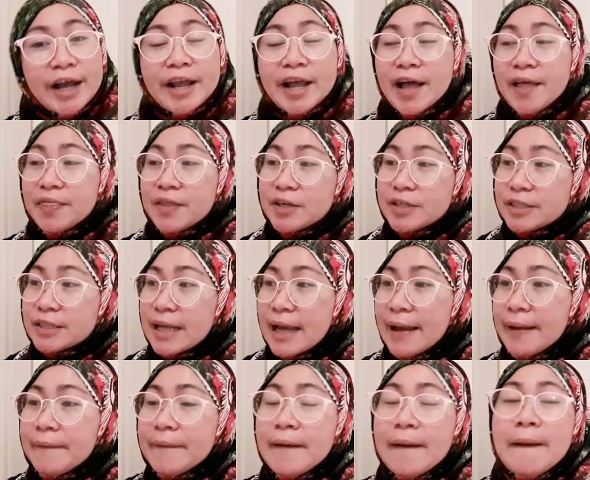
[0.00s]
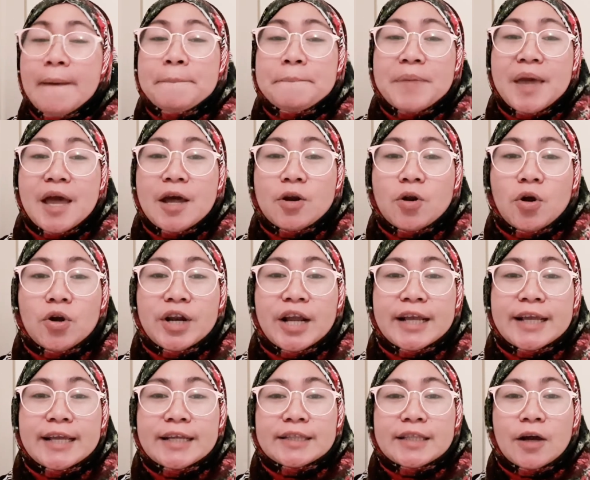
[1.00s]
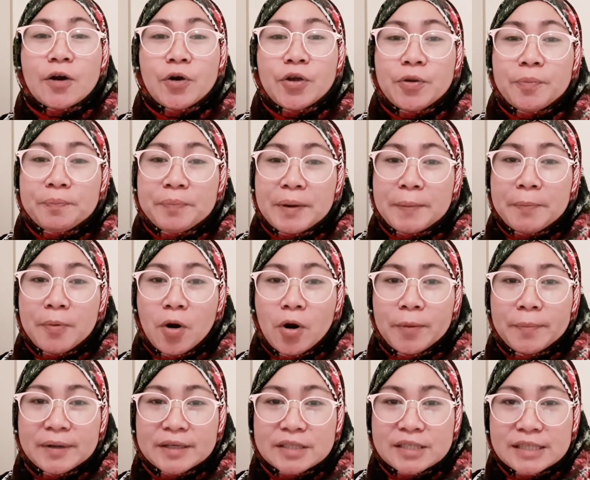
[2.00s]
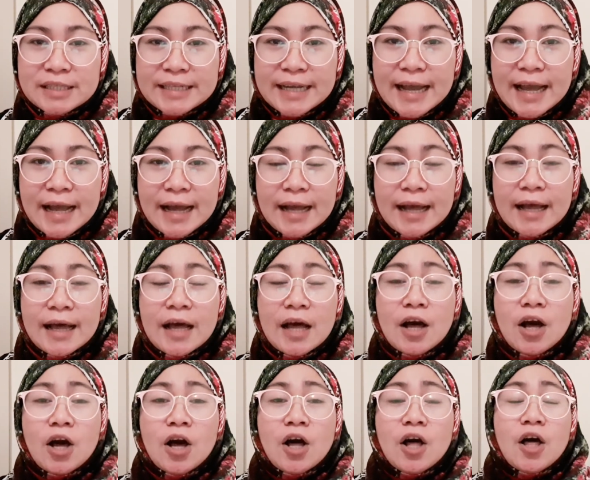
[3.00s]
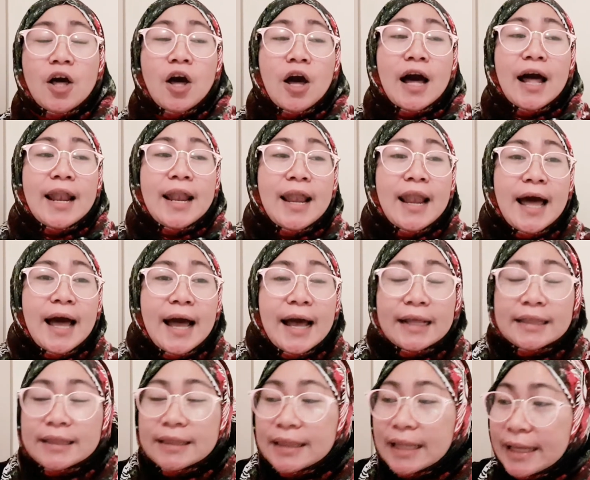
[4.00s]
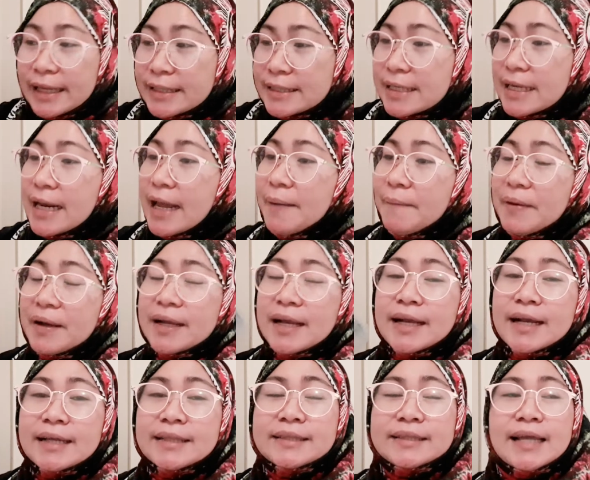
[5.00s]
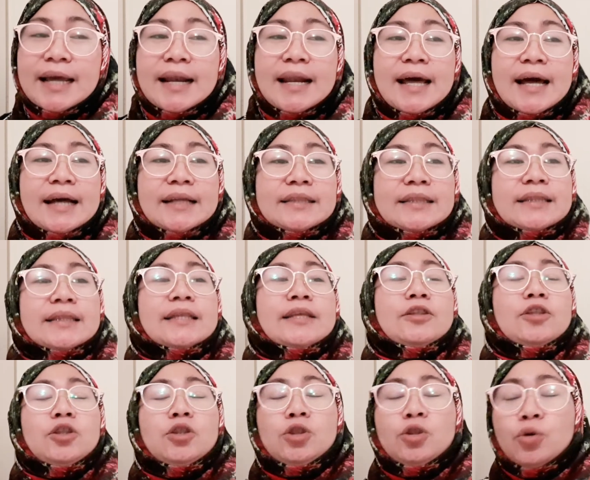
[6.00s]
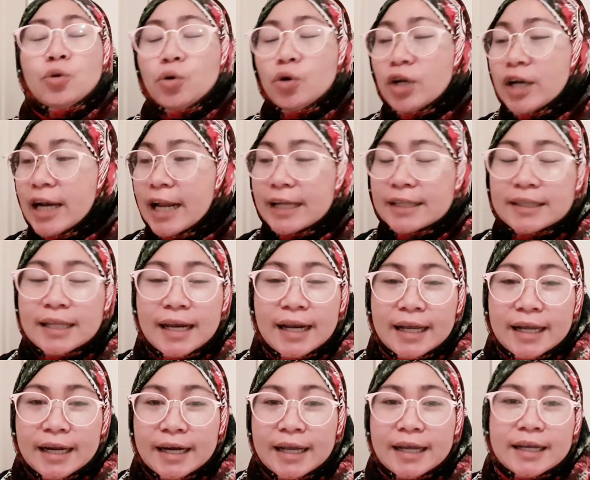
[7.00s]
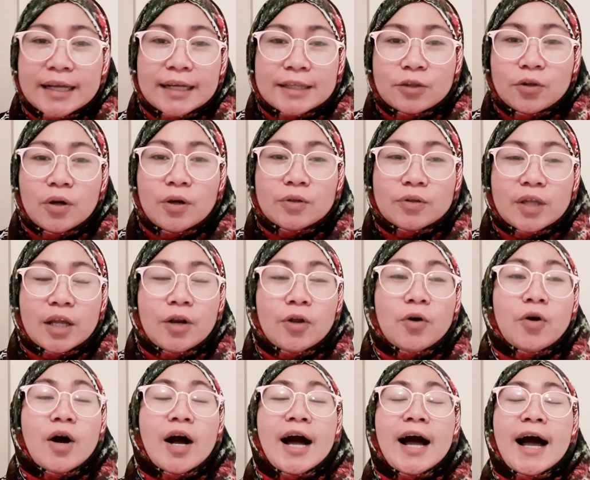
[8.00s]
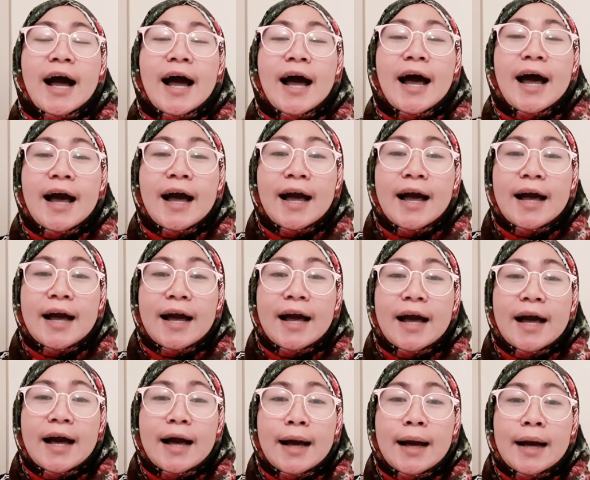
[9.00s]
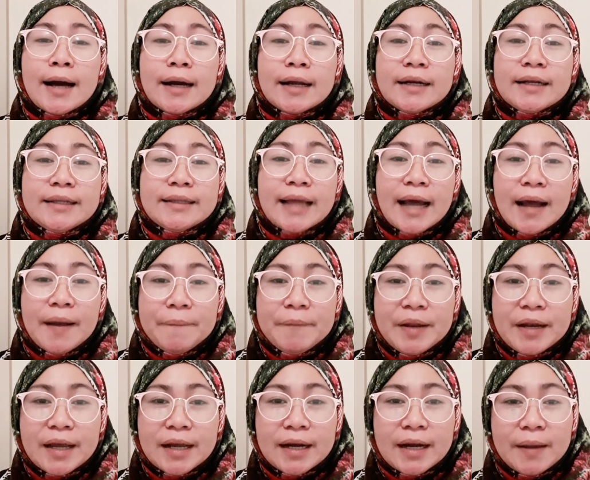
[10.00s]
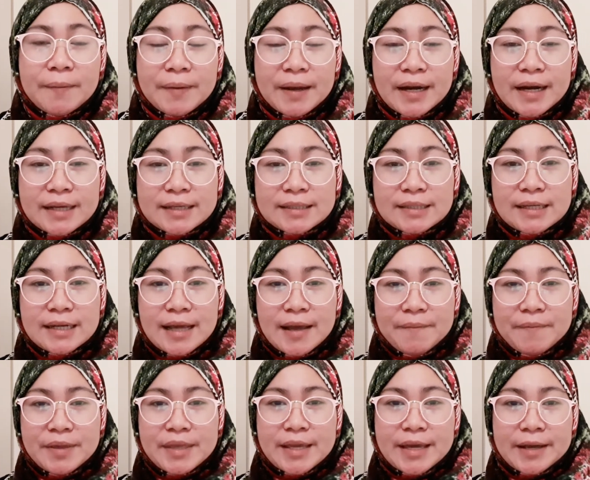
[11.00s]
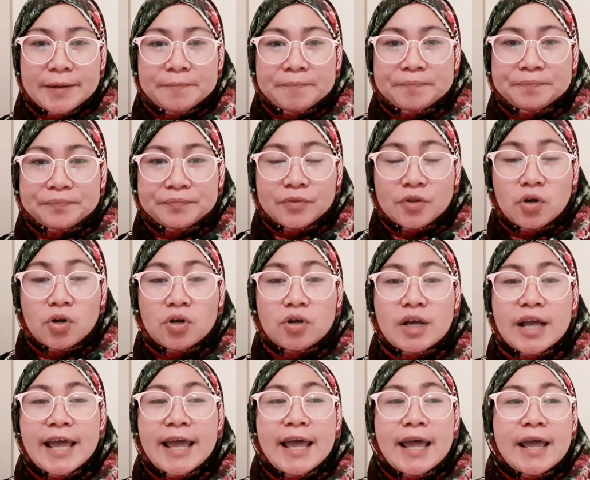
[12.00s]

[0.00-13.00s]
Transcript: I understand. Pero nakita ko yung performance niya lahat na sila magaganda, lahat doon lang talaga nagkatalo-talo. Ang dami ng laman ng sinabi niya, no?